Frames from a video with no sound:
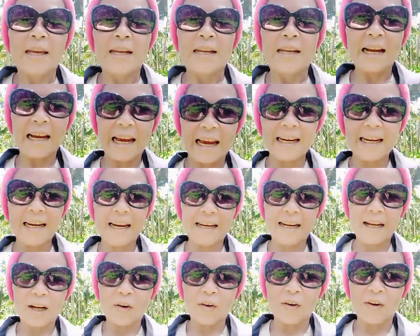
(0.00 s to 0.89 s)

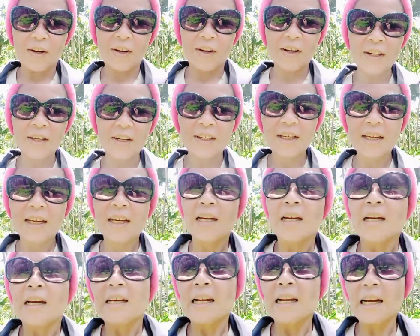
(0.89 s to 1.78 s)
nakailan ako, no?
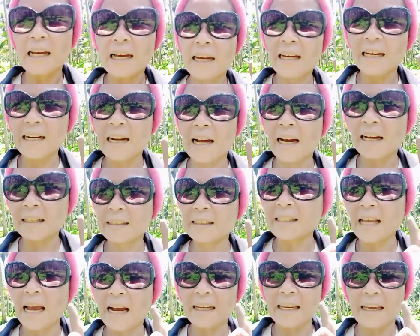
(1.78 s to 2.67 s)
Nakailang
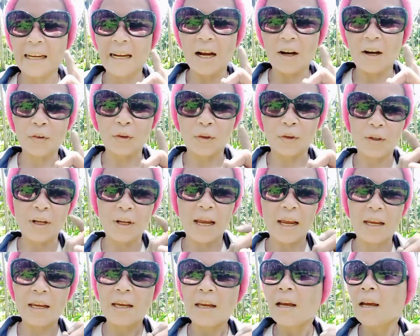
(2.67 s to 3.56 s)
saging ako
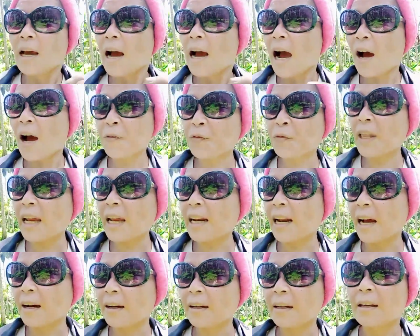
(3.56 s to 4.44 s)
today. Half day
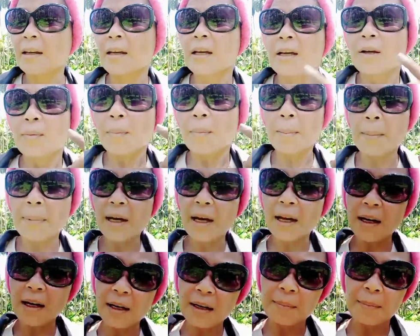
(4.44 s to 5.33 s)
lang.
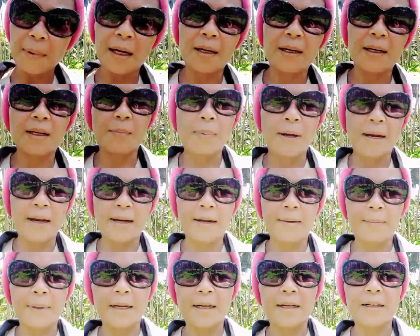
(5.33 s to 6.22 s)
Mamaya na naman, iba na
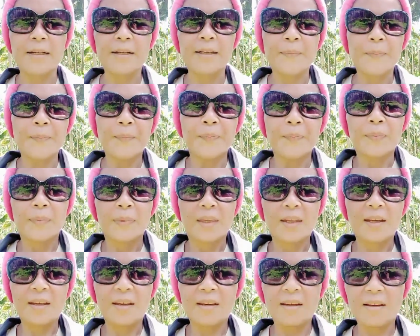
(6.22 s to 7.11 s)
naman.
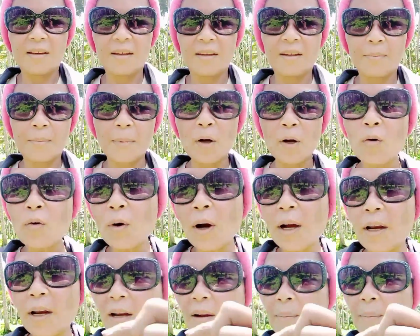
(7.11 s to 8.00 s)
Mangunguha na